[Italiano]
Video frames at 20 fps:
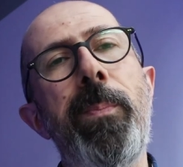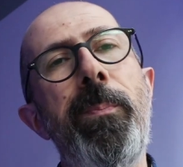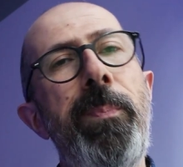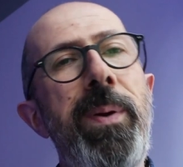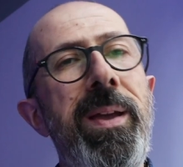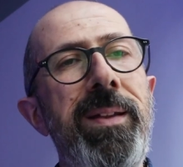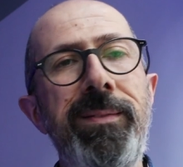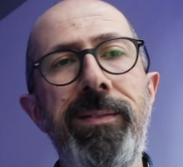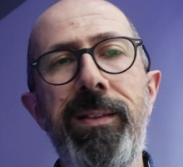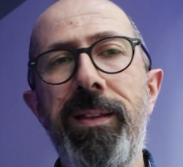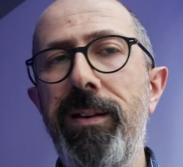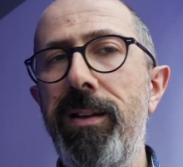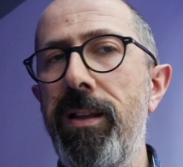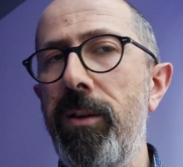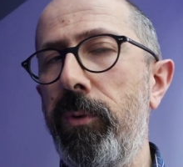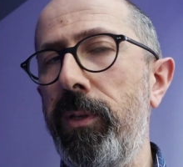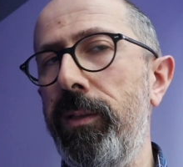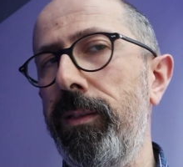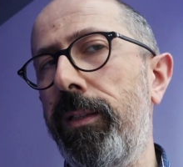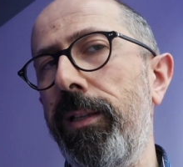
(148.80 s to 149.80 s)
appenderla,
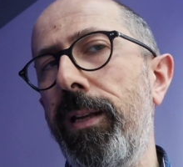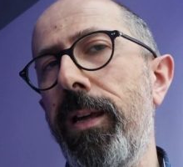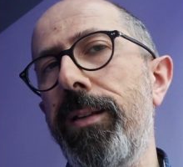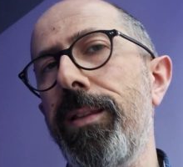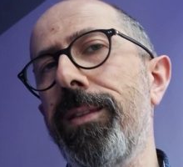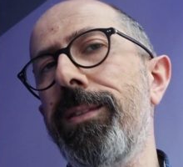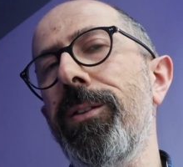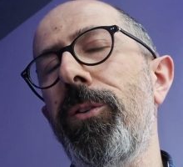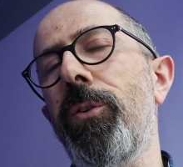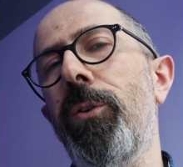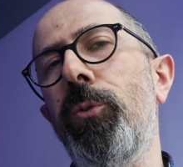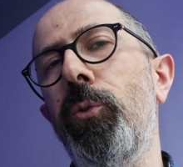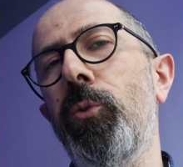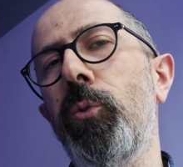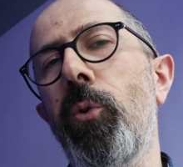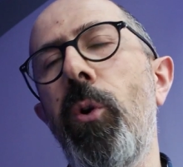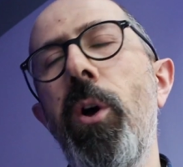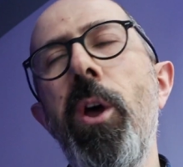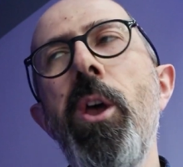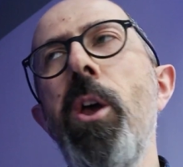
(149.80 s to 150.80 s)
quindi creare in
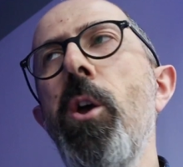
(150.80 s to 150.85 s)
salotto